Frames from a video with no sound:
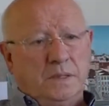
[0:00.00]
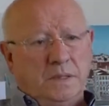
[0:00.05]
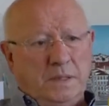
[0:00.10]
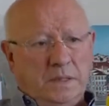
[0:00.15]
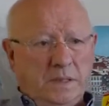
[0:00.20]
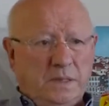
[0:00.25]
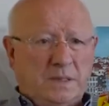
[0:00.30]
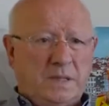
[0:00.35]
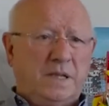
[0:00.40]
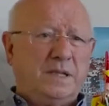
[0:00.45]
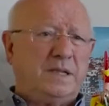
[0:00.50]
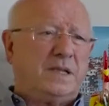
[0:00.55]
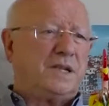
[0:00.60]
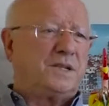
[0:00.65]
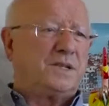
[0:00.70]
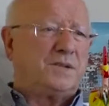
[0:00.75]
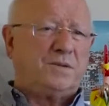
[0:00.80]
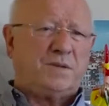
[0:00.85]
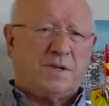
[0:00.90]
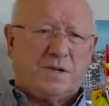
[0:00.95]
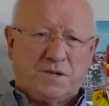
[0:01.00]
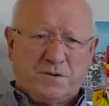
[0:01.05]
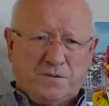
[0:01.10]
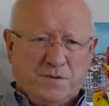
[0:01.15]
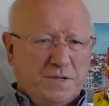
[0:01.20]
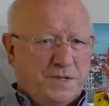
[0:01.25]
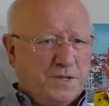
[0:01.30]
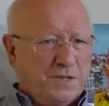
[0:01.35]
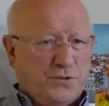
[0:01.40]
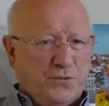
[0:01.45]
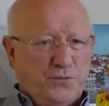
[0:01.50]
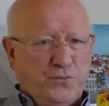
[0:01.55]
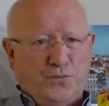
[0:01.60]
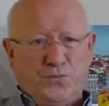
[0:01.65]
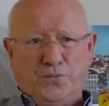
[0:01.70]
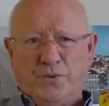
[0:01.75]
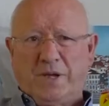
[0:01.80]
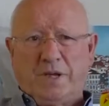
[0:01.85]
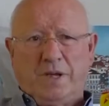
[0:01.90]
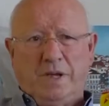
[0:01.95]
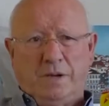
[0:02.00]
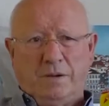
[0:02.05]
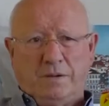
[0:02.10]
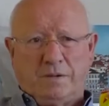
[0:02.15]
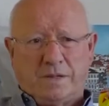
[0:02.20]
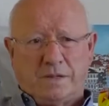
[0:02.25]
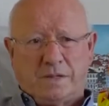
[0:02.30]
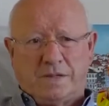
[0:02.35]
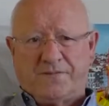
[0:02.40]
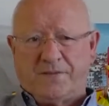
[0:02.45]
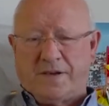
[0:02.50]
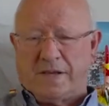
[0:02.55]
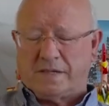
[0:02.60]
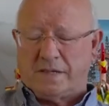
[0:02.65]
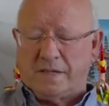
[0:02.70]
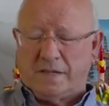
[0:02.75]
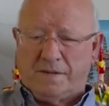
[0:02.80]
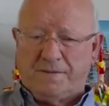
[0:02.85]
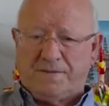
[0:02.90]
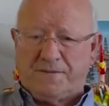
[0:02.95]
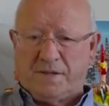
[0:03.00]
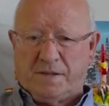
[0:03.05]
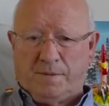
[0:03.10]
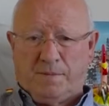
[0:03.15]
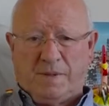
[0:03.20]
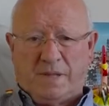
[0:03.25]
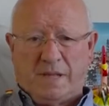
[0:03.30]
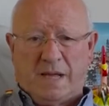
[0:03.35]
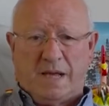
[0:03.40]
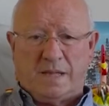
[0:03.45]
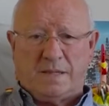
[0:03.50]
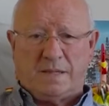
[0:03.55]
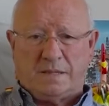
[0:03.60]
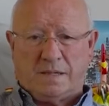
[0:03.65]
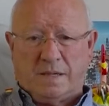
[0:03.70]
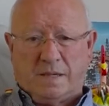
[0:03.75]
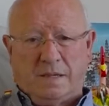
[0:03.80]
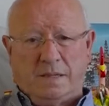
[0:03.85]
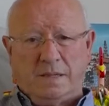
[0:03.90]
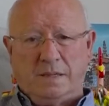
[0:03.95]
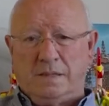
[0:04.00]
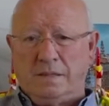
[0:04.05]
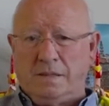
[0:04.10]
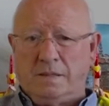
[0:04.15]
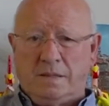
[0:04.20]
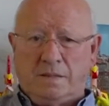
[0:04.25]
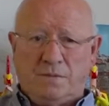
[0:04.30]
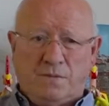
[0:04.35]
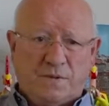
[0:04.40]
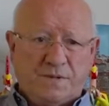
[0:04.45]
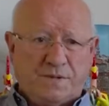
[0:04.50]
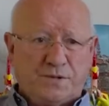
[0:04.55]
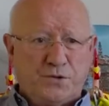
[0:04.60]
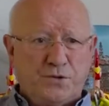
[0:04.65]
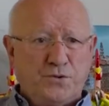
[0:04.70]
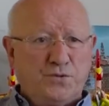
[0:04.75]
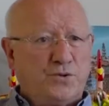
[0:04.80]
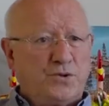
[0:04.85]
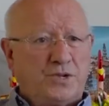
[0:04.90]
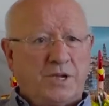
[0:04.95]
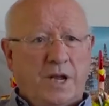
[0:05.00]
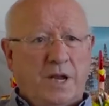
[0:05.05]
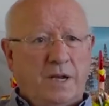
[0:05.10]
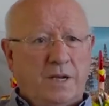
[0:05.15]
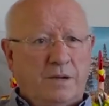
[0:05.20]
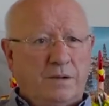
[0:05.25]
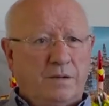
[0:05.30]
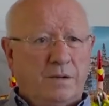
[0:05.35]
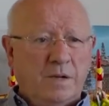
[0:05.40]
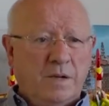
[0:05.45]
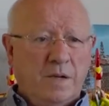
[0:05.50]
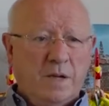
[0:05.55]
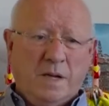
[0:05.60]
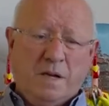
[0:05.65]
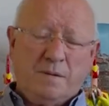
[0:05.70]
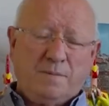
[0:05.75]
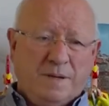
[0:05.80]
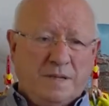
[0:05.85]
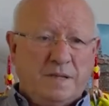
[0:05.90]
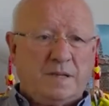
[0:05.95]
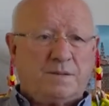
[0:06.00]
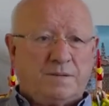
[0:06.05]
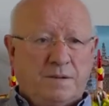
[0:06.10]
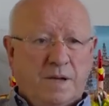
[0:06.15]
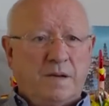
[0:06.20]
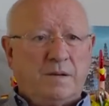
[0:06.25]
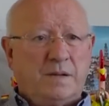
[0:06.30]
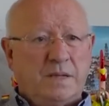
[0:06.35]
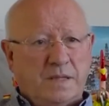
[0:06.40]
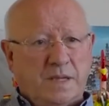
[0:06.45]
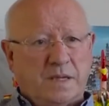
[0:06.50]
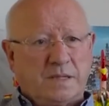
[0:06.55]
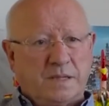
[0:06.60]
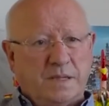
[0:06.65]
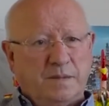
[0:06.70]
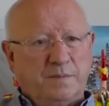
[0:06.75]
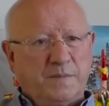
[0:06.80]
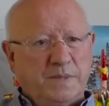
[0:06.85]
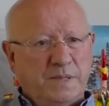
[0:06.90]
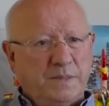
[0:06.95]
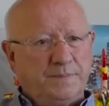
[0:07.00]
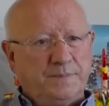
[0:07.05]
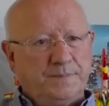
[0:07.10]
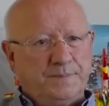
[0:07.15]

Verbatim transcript: e tantas outras coisas, tudo aquilo que se faça de festividades e coisas do género, a banda do Galo entra sempre.